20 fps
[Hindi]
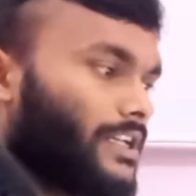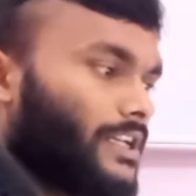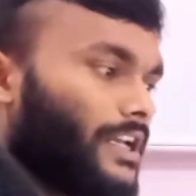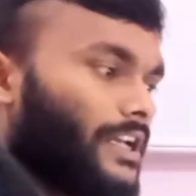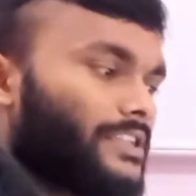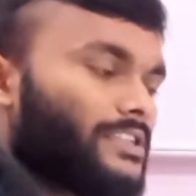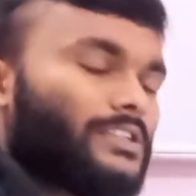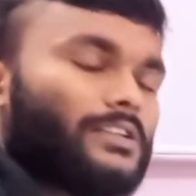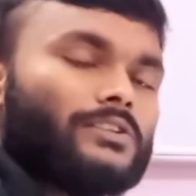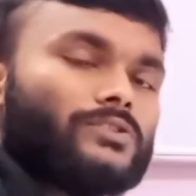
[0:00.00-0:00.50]

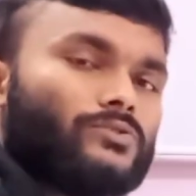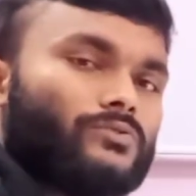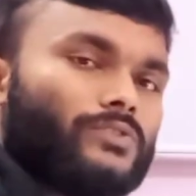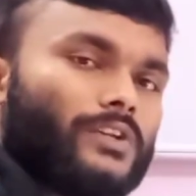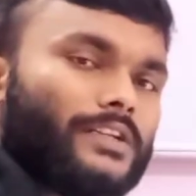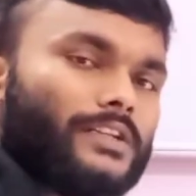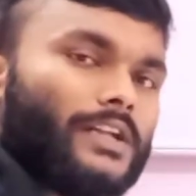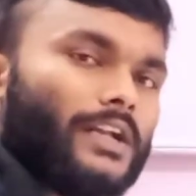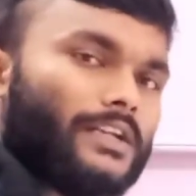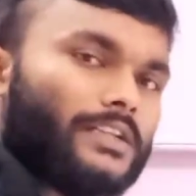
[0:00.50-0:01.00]
कैसे
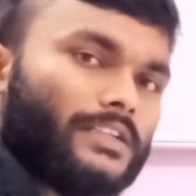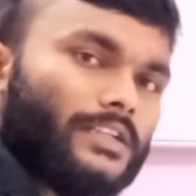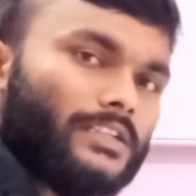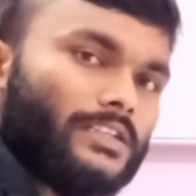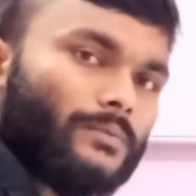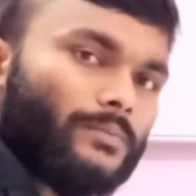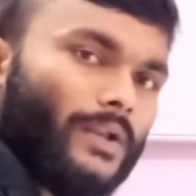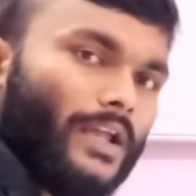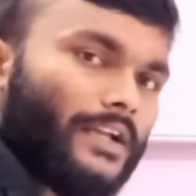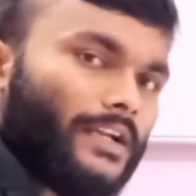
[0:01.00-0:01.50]
स्टूडेंट कार्ड के लिए
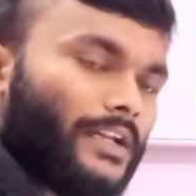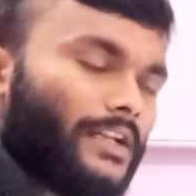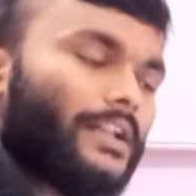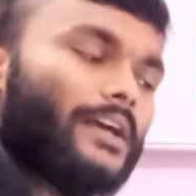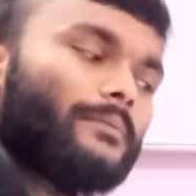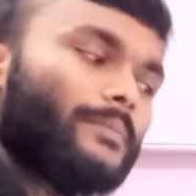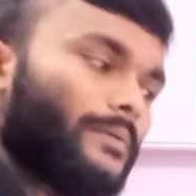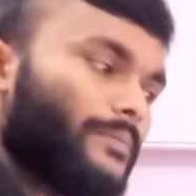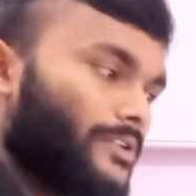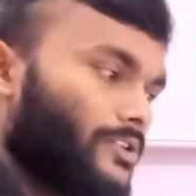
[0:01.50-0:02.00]
अप्लाई करना
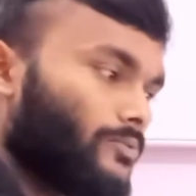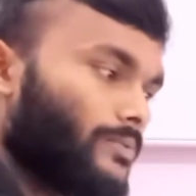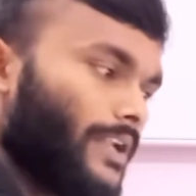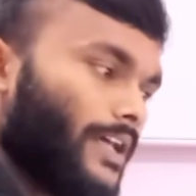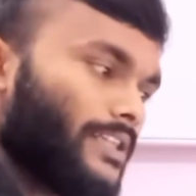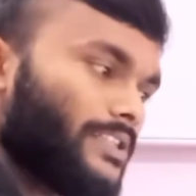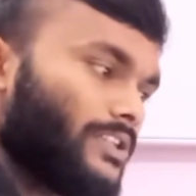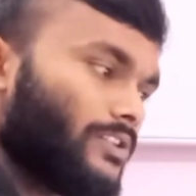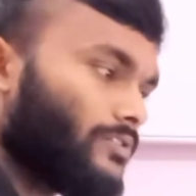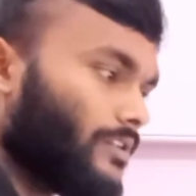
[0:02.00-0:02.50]
है मैं वीडियो
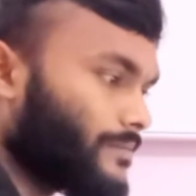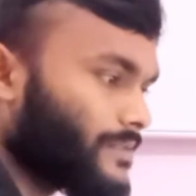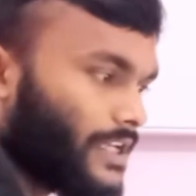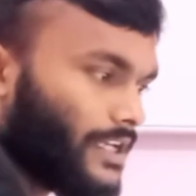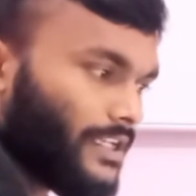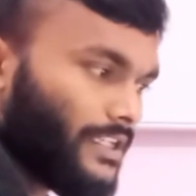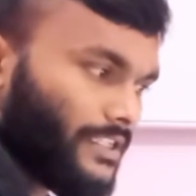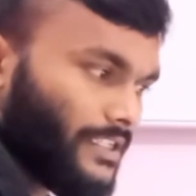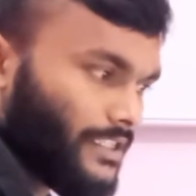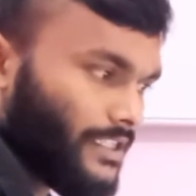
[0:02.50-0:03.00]
बना दिया हूँ आप जा
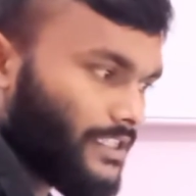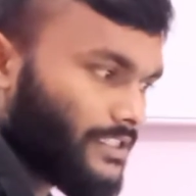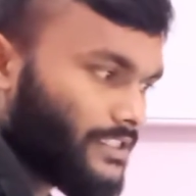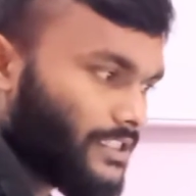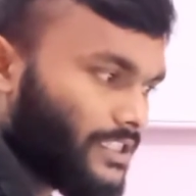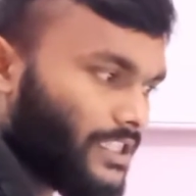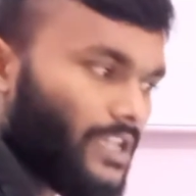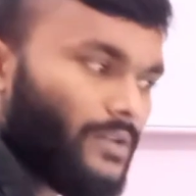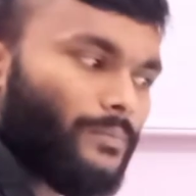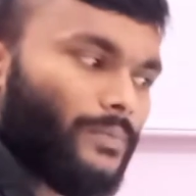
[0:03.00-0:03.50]
करके देख
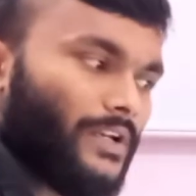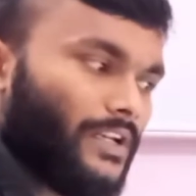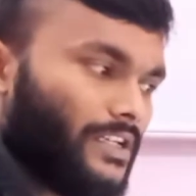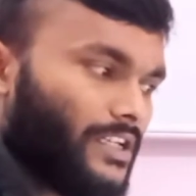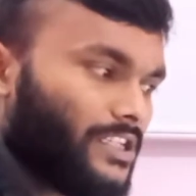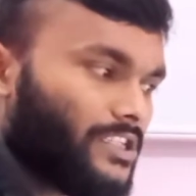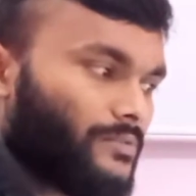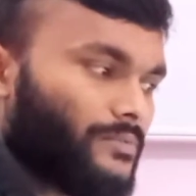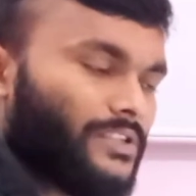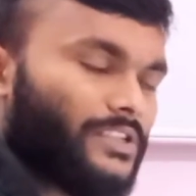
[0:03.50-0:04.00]
सकते हैं प्ले
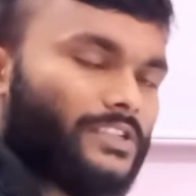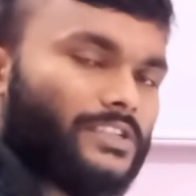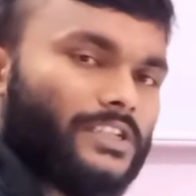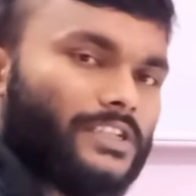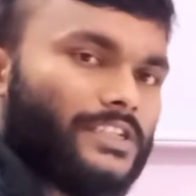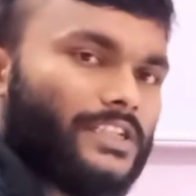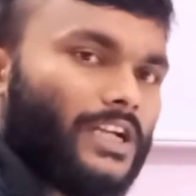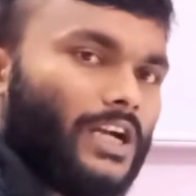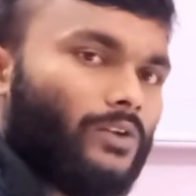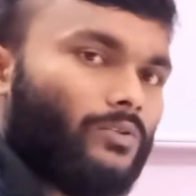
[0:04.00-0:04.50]
लिस्ट विजिट
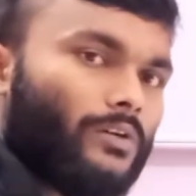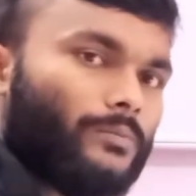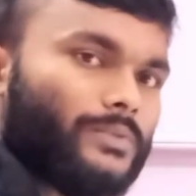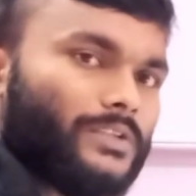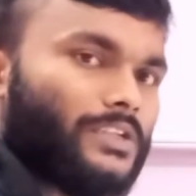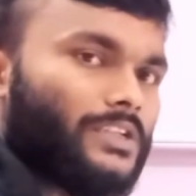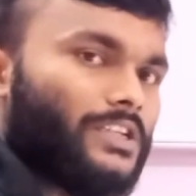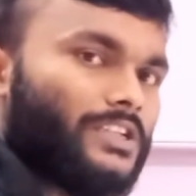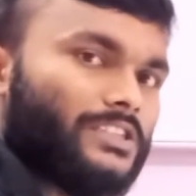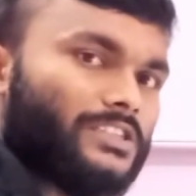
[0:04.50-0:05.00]
कीजिएगा वहाँ
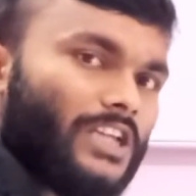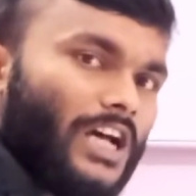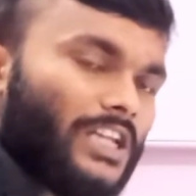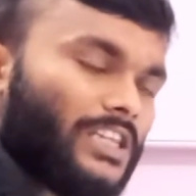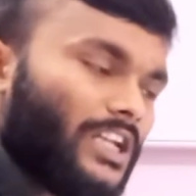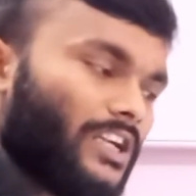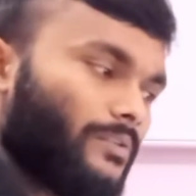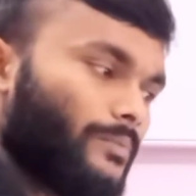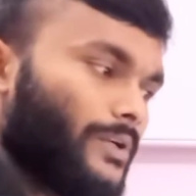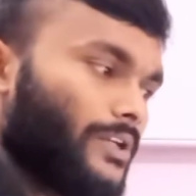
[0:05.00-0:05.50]
पे
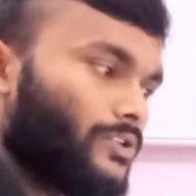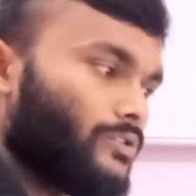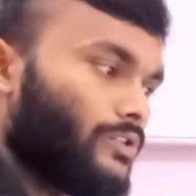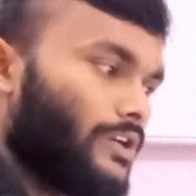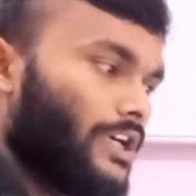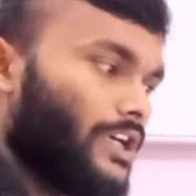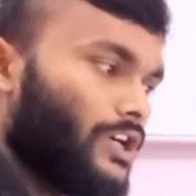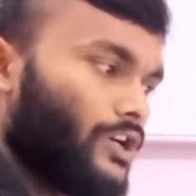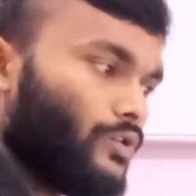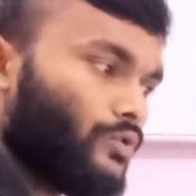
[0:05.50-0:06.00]
सात आठ वीडियो
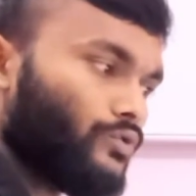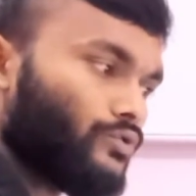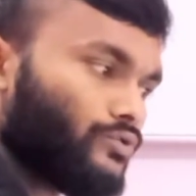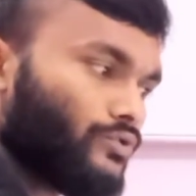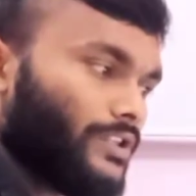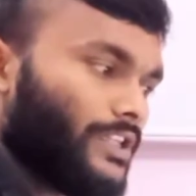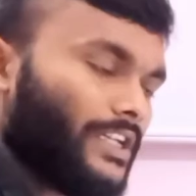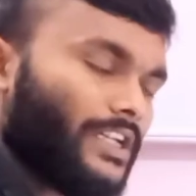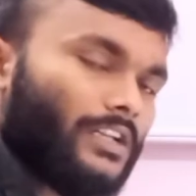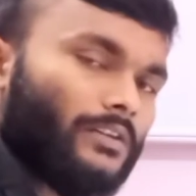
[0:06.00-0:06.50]
है
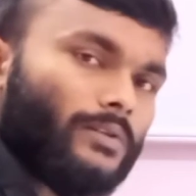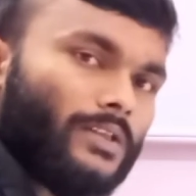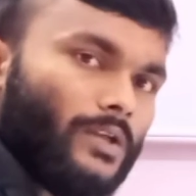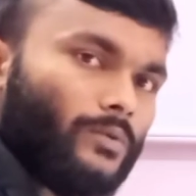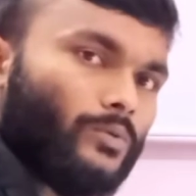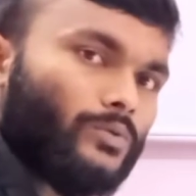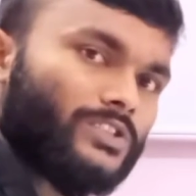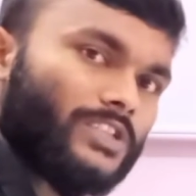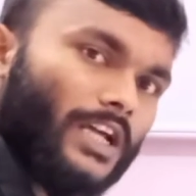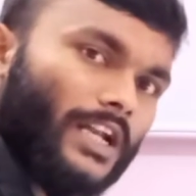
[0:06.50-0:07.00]
उसको देखने के बाद
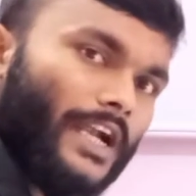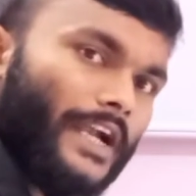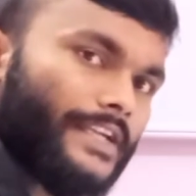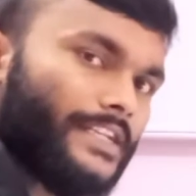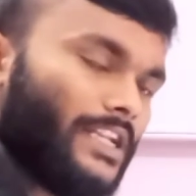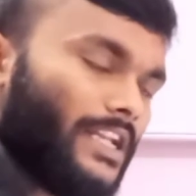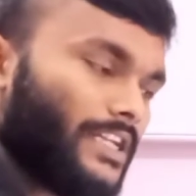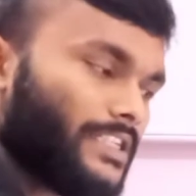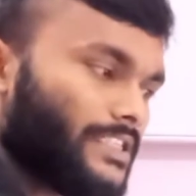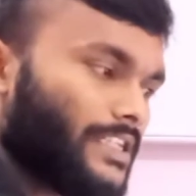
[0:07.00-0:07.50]
आपको सारा
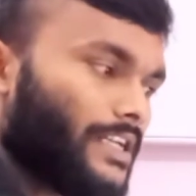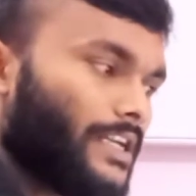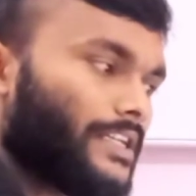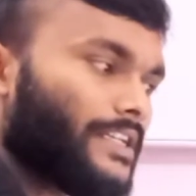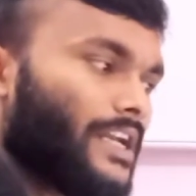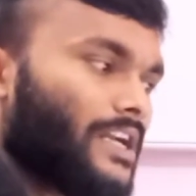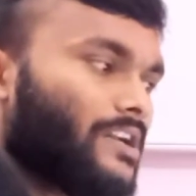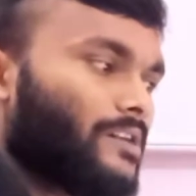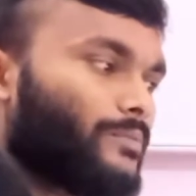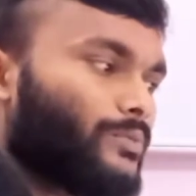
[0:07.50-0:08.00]
आइडिया लग जाएगा
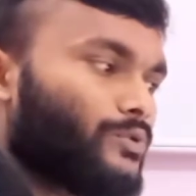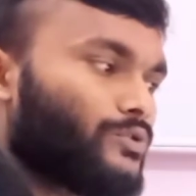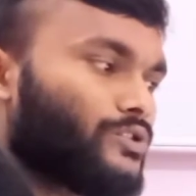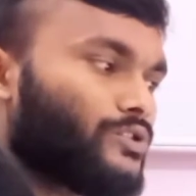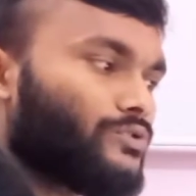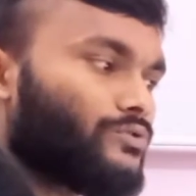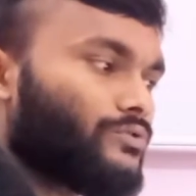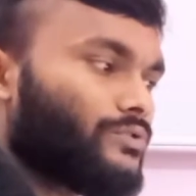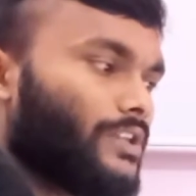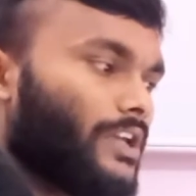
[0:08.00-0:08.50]
क्या क्या
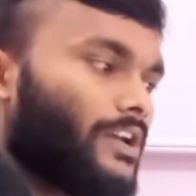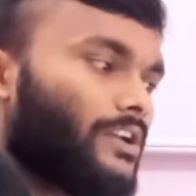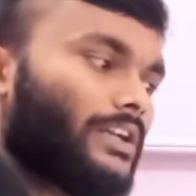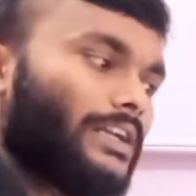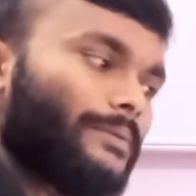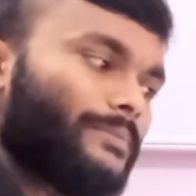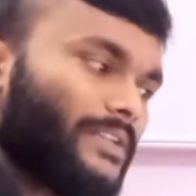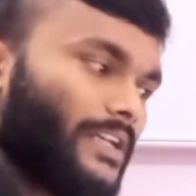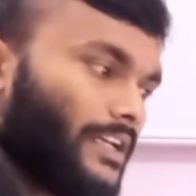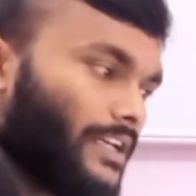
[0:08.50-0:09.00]
प्रोसेस होता है
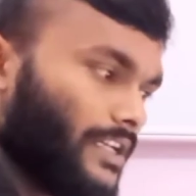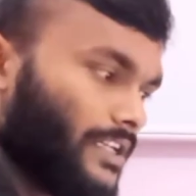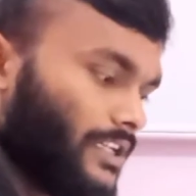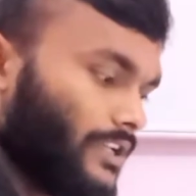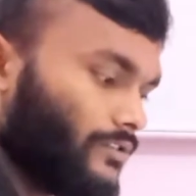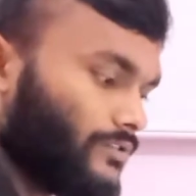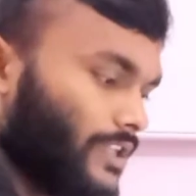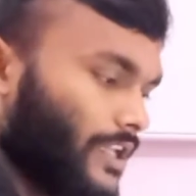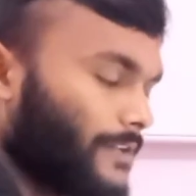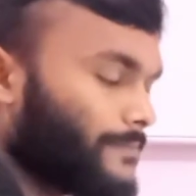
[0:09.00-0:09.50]
कब क्या करना
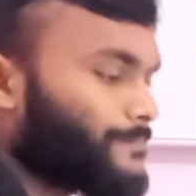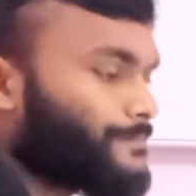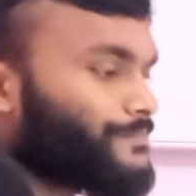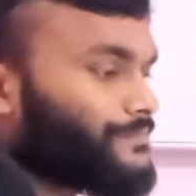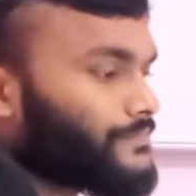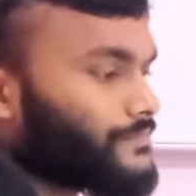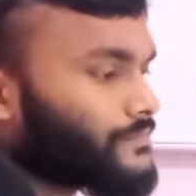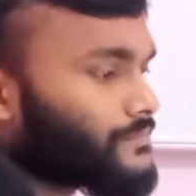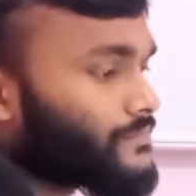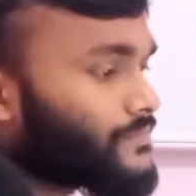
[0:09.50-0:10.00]
होता है
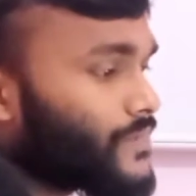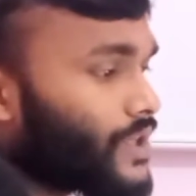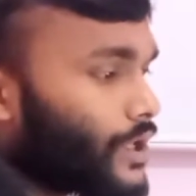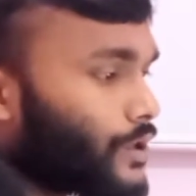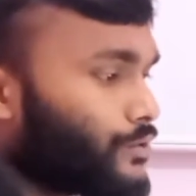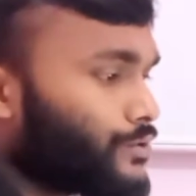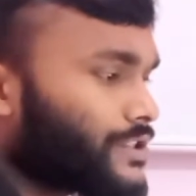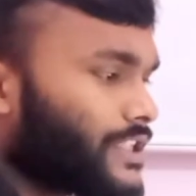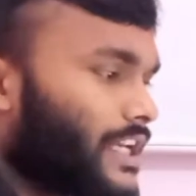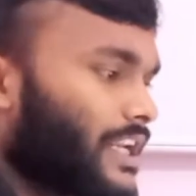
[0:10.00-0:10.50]

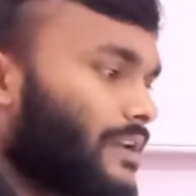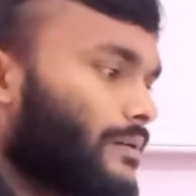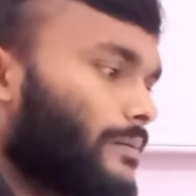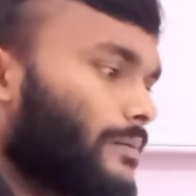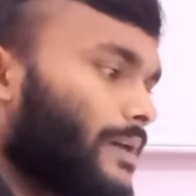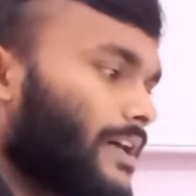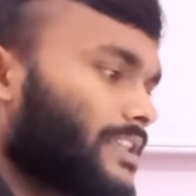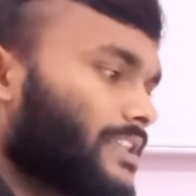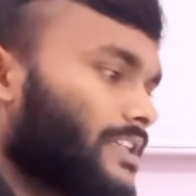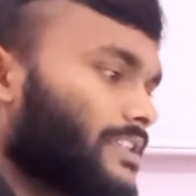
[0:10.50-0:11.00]
उसके अलावा
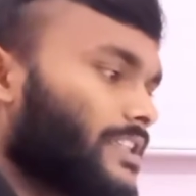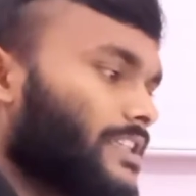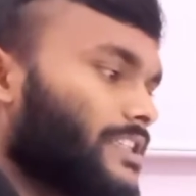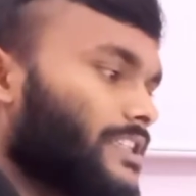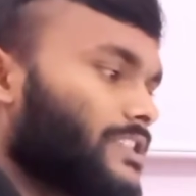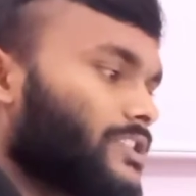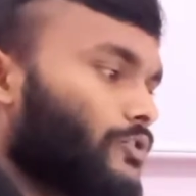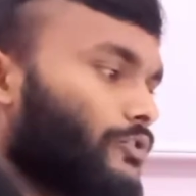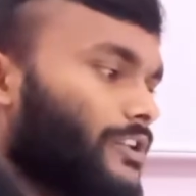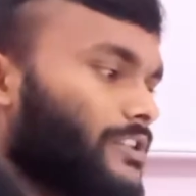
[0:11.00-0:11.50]
बात करते हैं
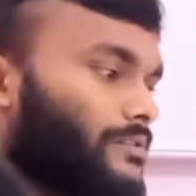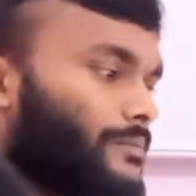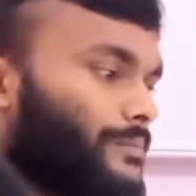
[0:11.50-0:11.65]
इस कॉलेज